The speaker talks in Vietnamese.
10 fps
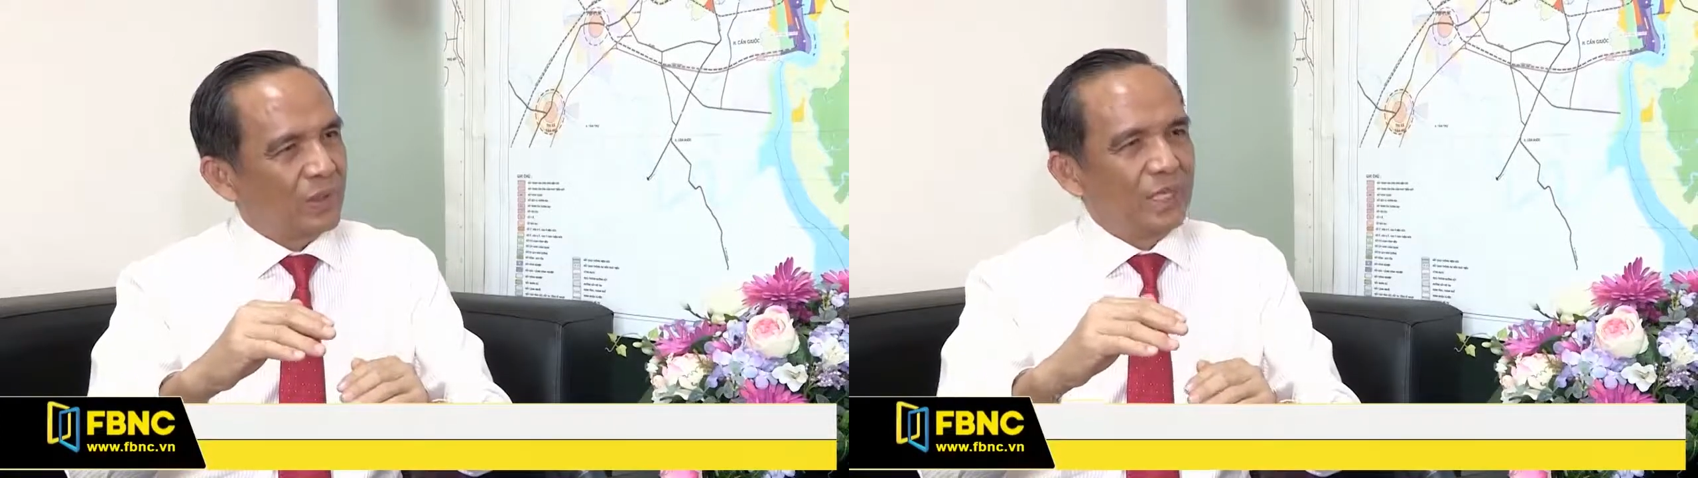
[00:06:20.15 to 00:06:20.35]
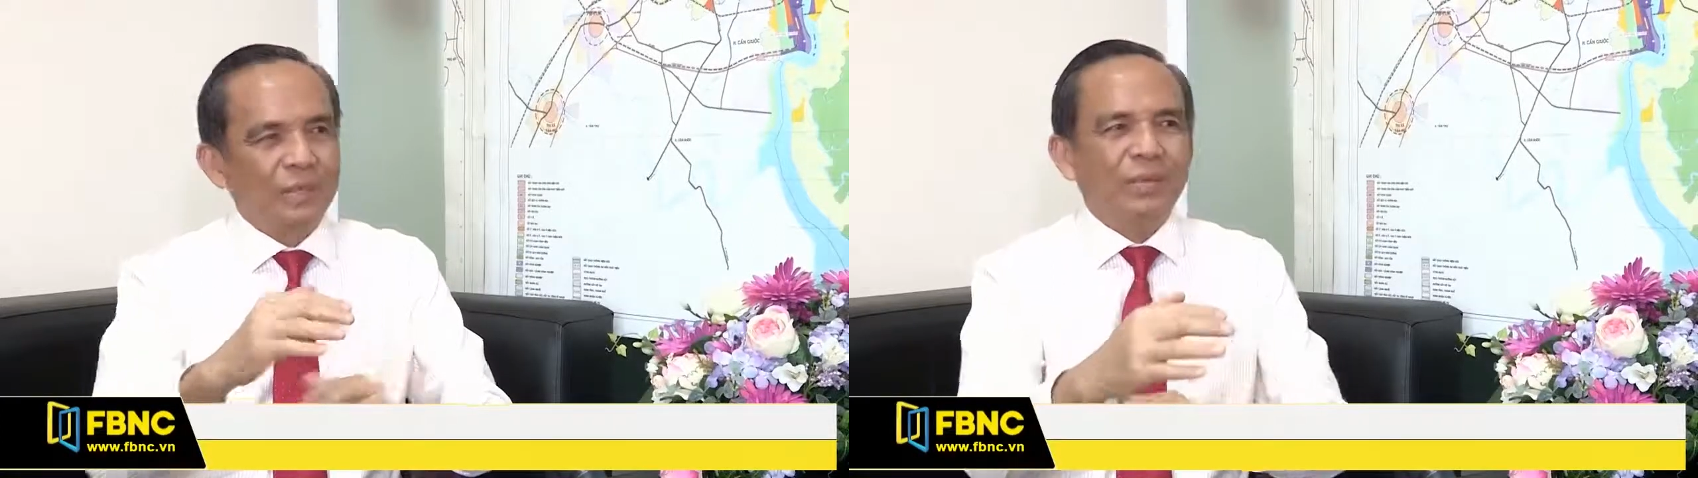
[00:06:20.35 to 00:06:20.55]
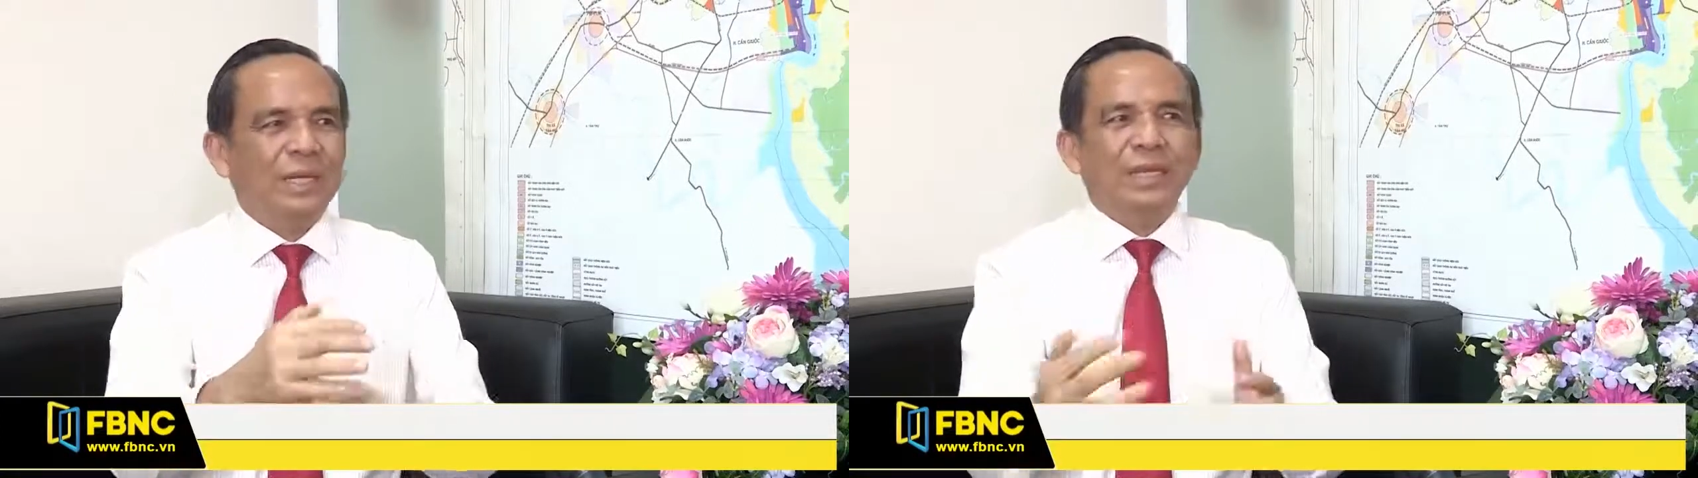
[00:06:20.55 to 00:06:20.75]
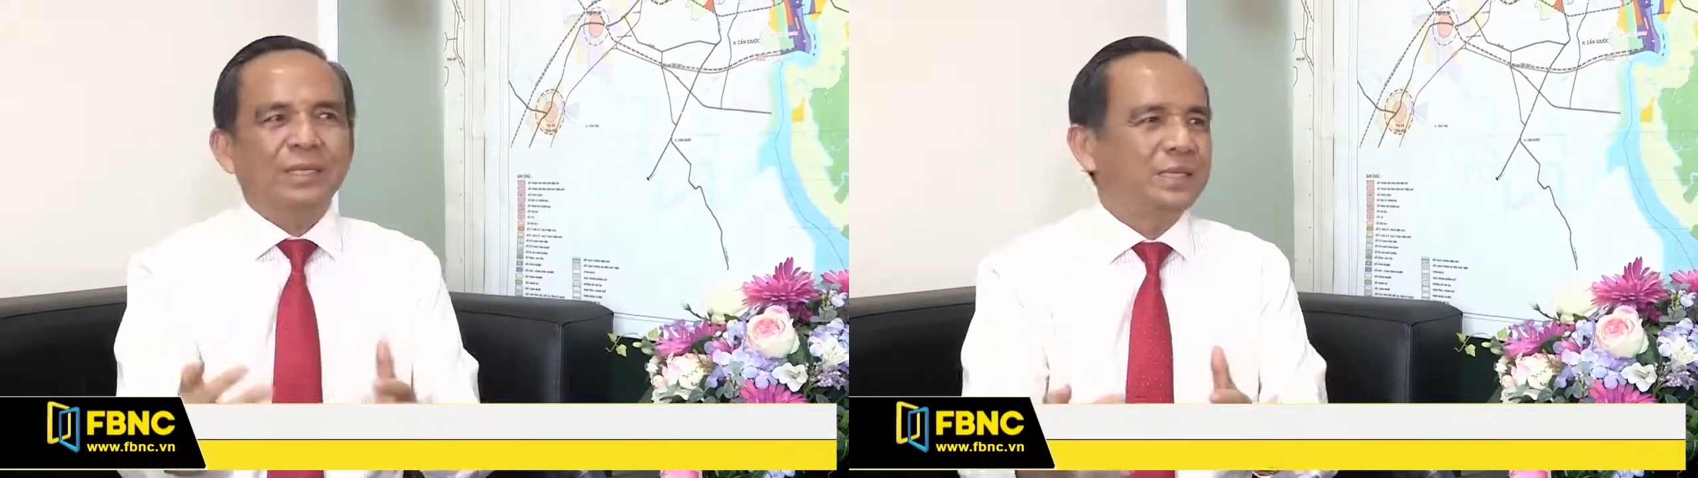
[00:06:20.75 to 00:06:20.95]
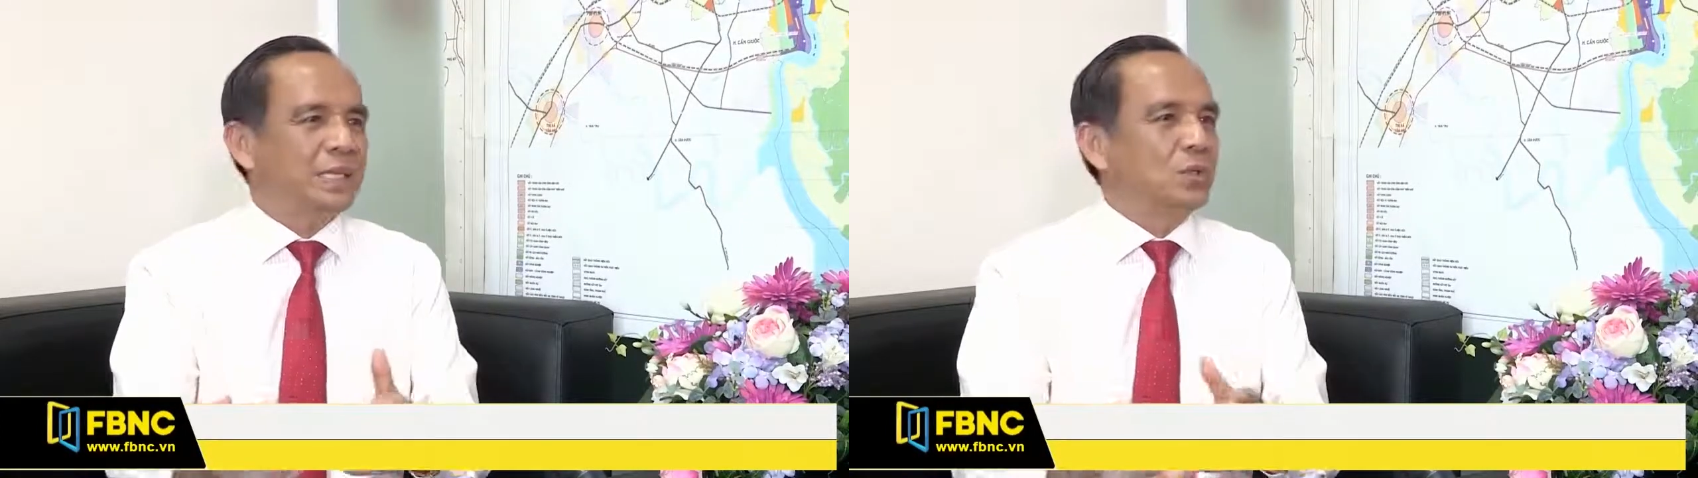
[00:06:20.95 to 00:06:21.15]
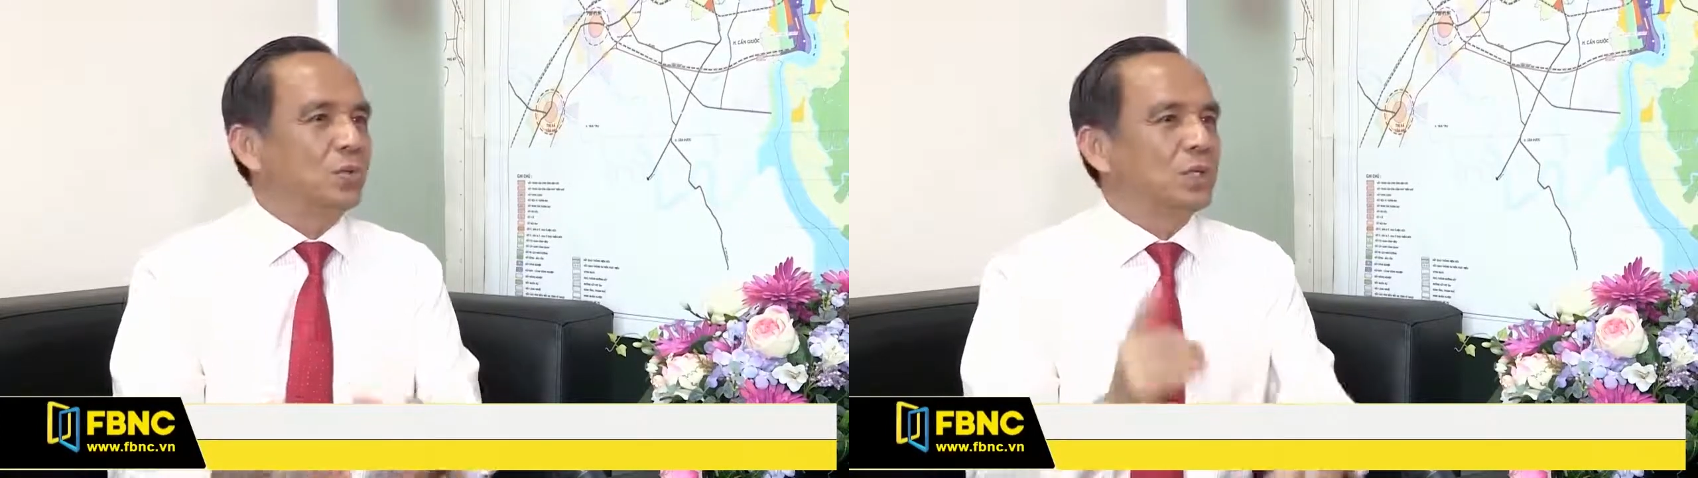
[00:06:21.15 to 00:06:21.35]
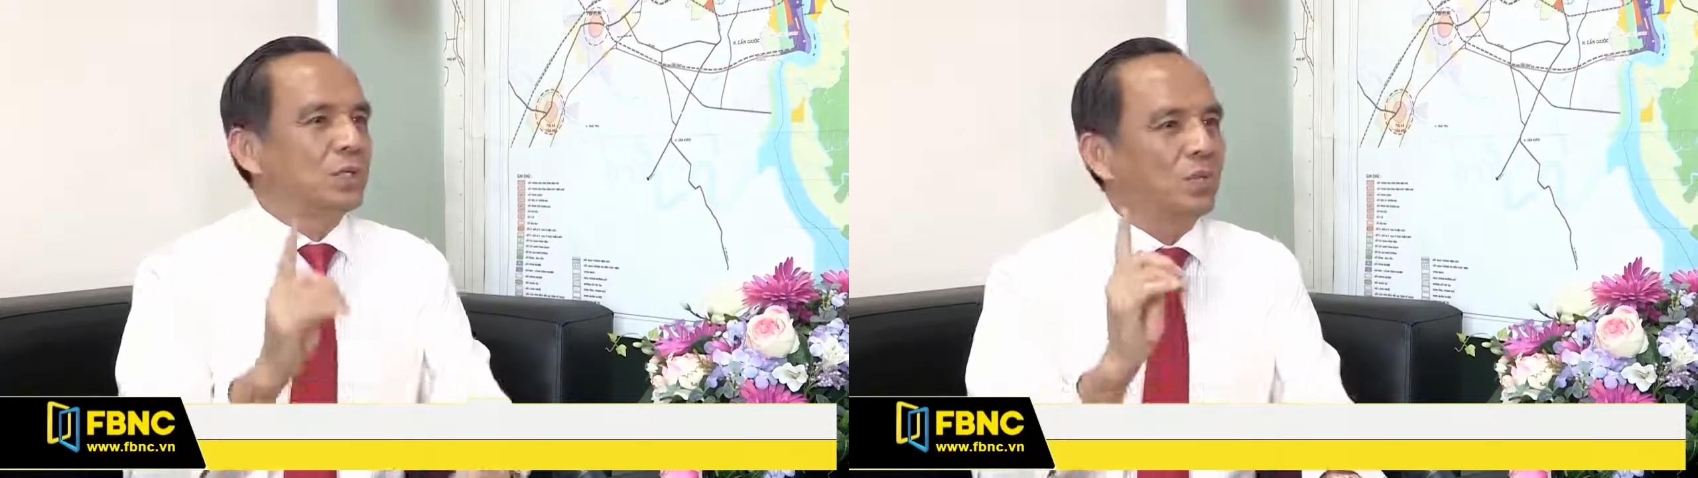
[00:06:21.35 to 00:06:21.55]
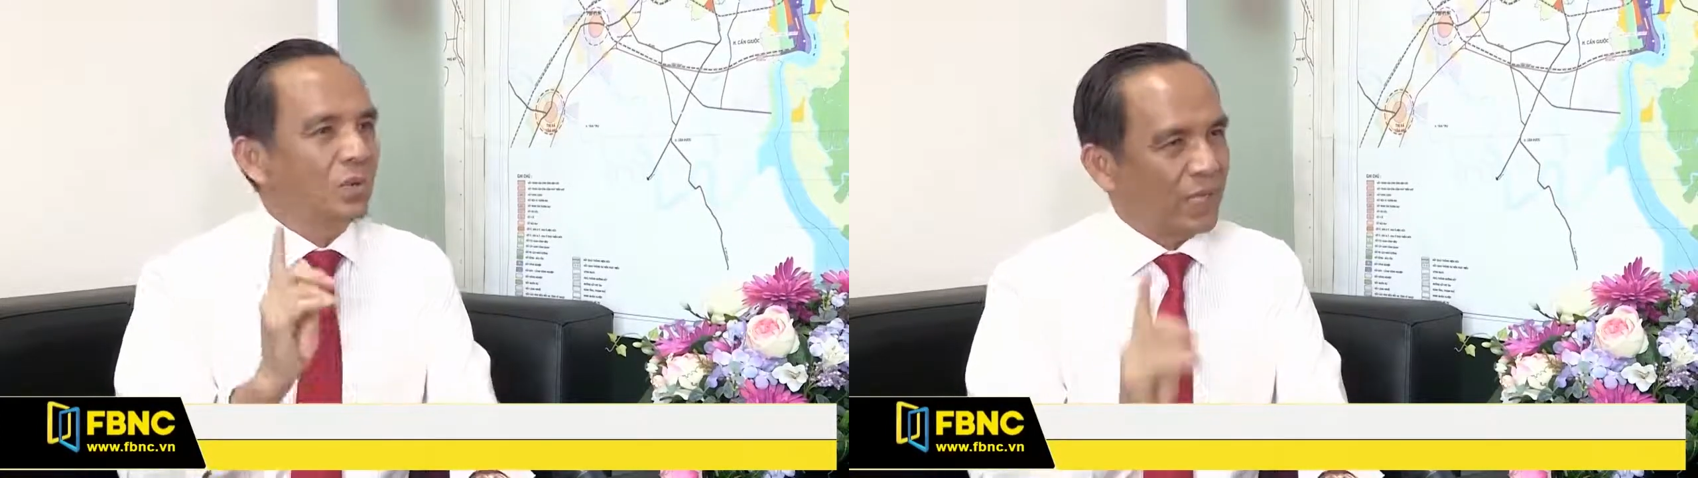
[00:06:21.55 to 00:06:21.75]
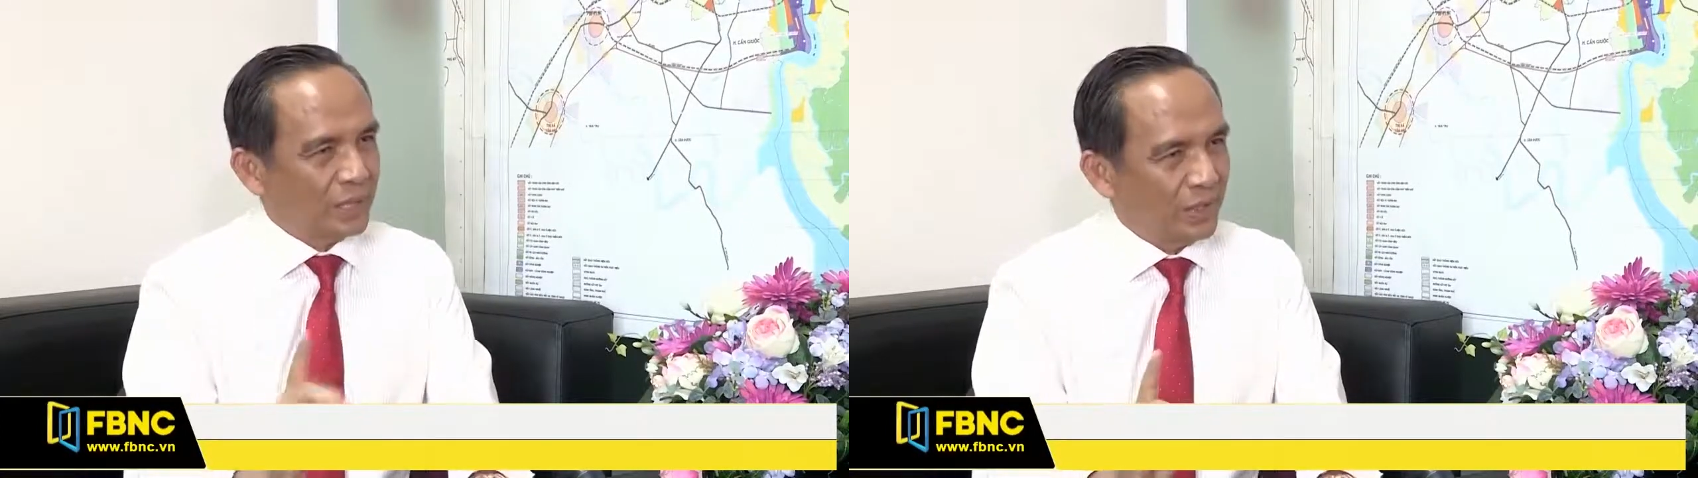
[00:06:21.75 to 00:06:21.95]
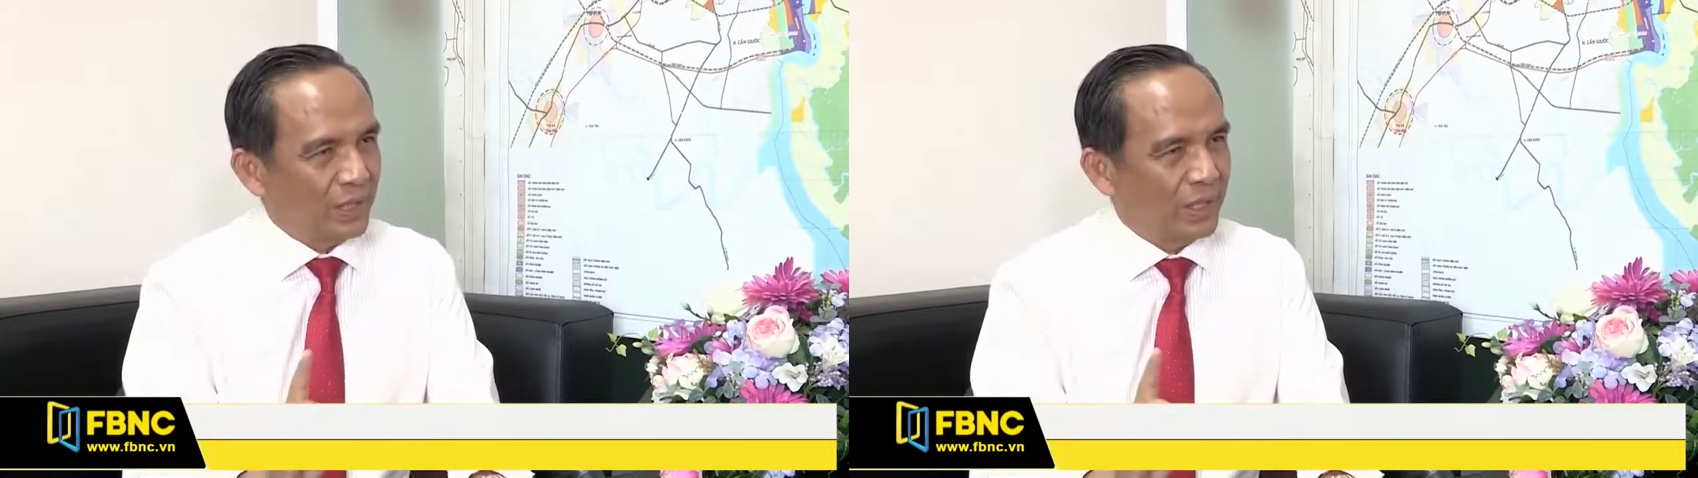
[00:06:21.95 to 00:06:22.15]
nhưng mà nhà nước chỉ thu được có một
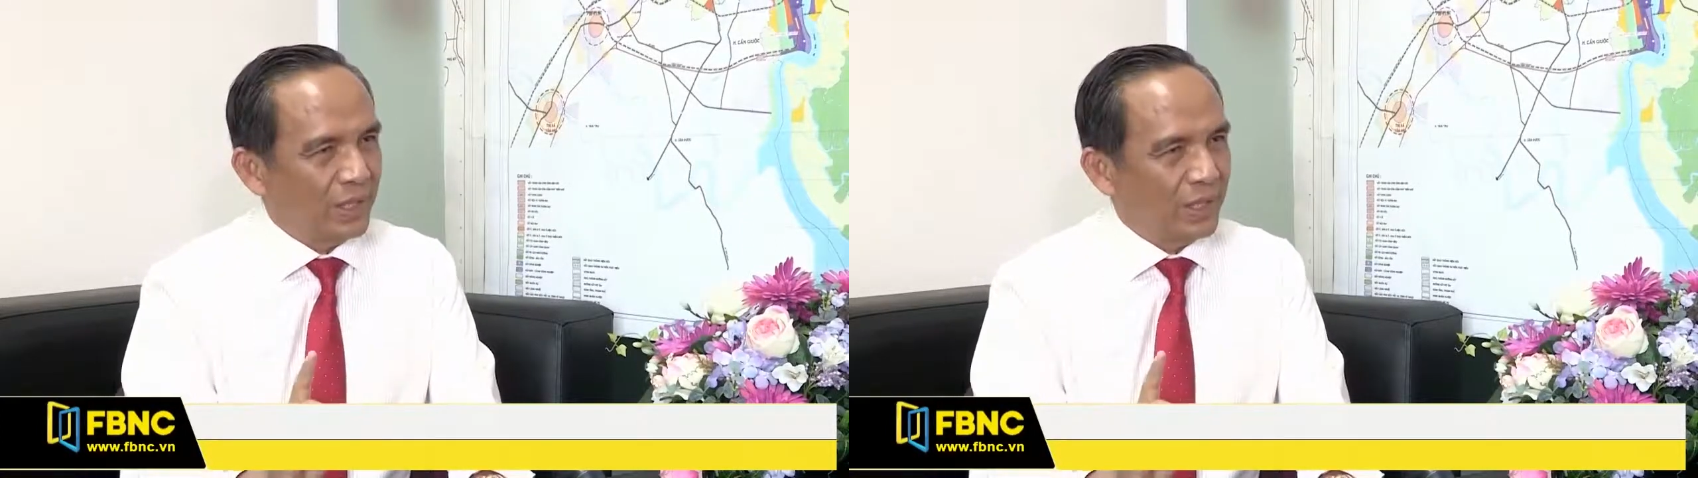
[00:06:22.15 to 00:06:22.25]
lần thôi,